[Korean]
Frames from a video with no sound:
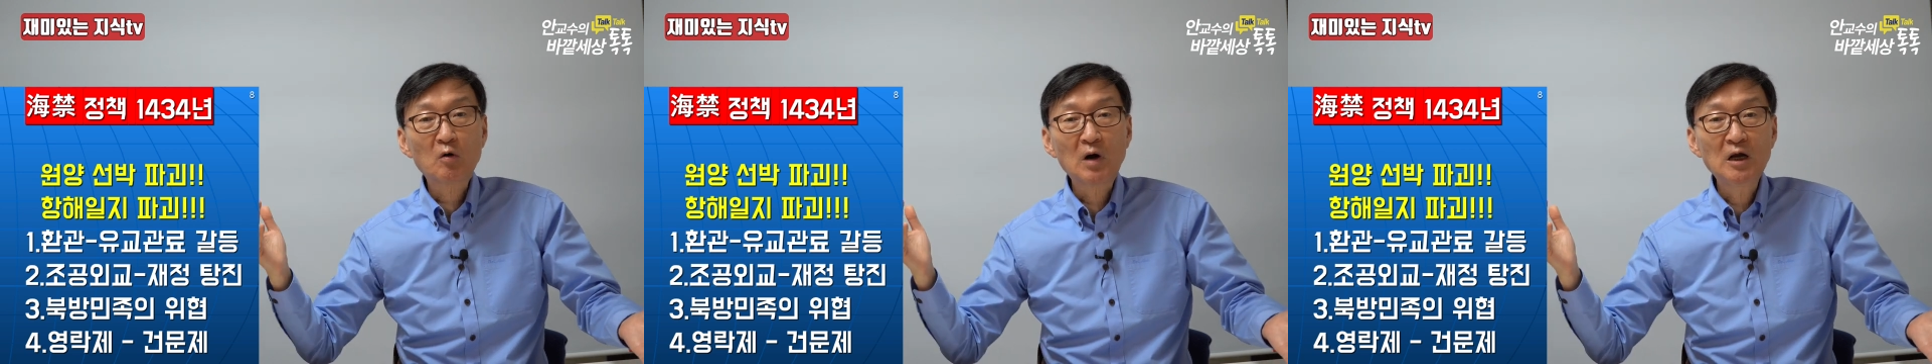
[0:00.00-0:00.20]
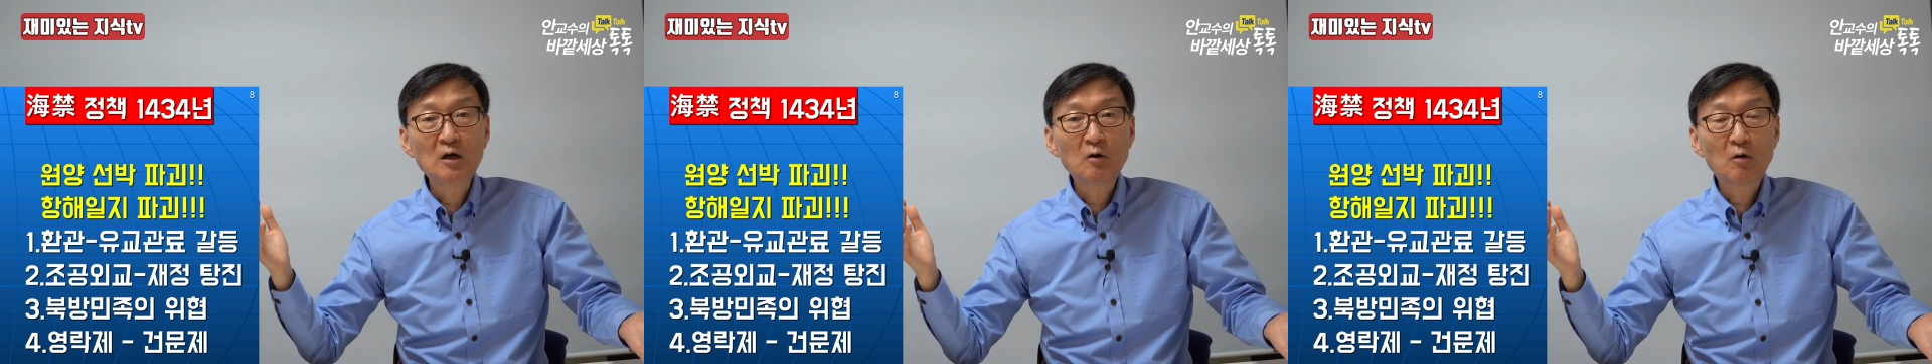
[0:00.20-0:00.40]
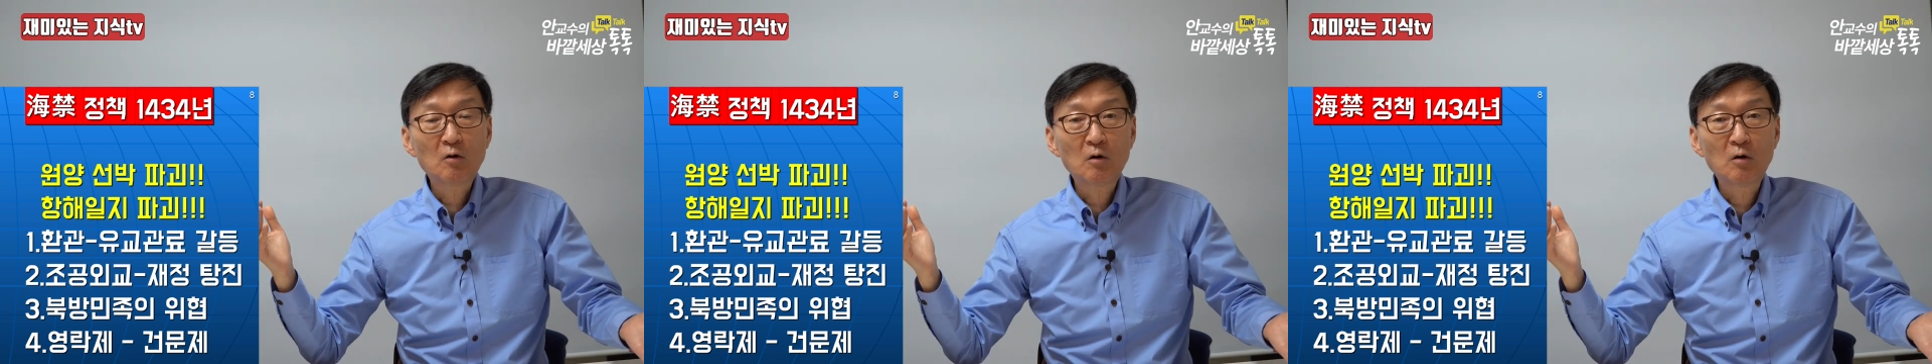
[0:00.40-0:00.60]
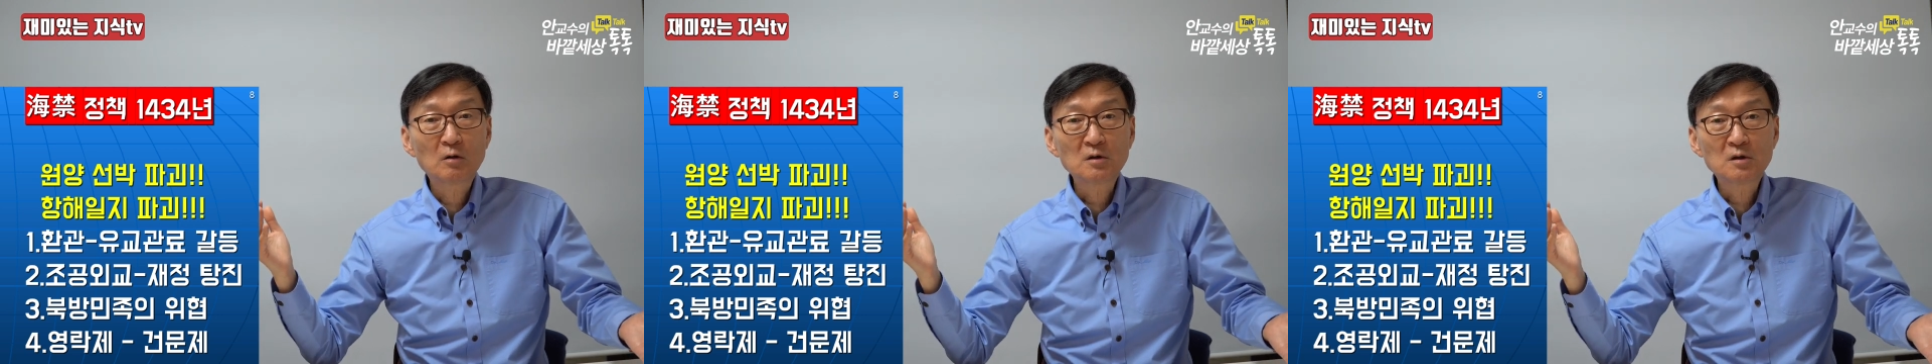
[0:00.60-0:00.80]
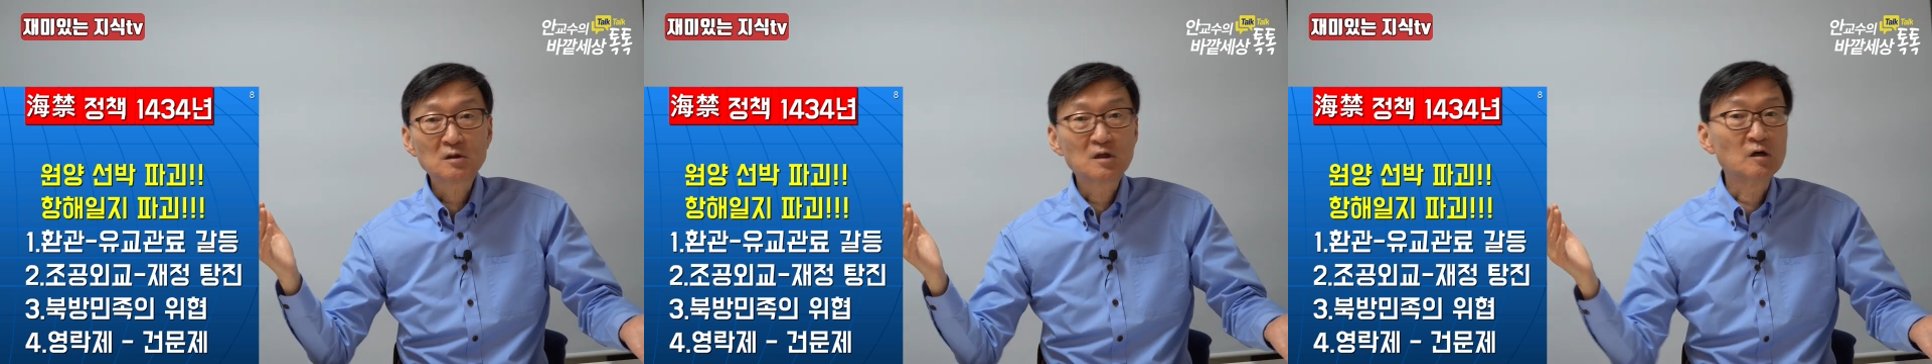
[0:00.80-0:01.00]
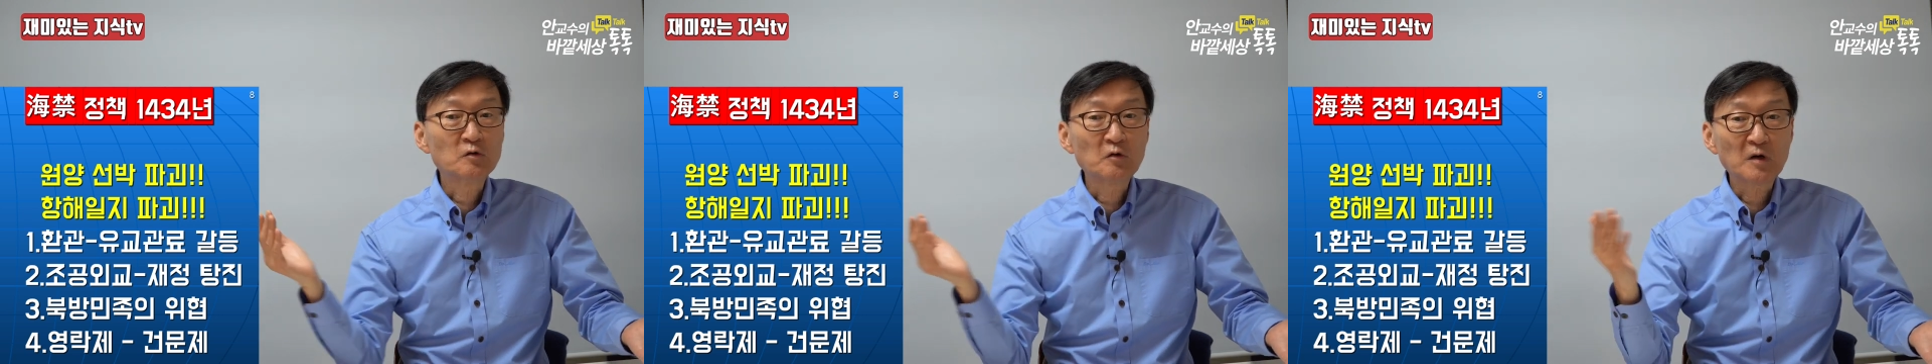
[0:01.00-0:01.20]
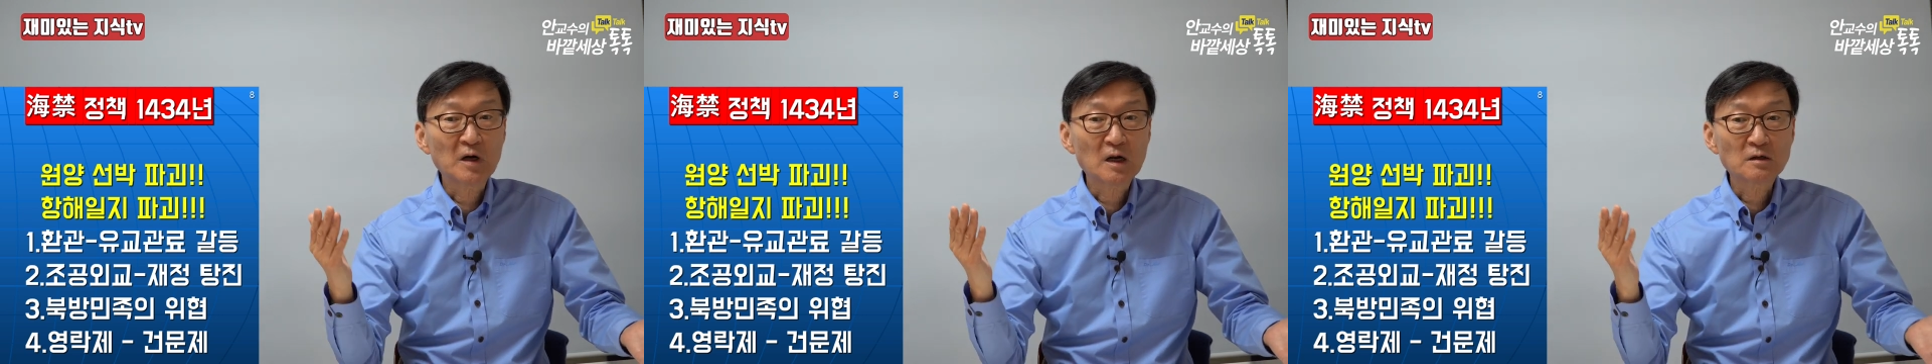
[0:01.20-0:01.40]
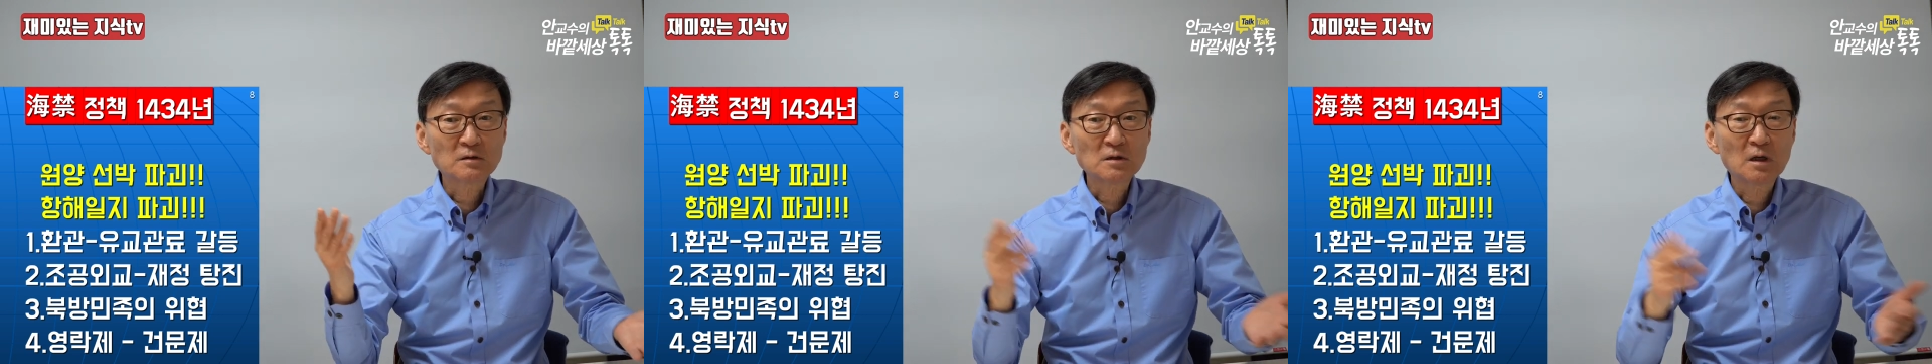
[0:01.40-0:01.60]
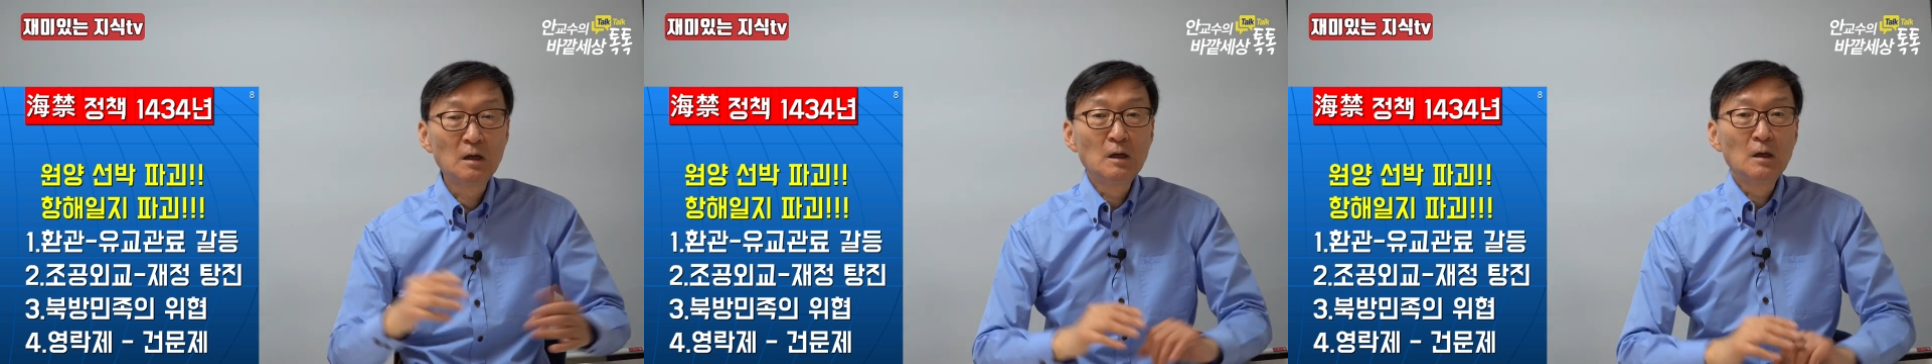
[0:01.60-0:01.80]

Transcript: 관료들이 들고 일어나는 거죠.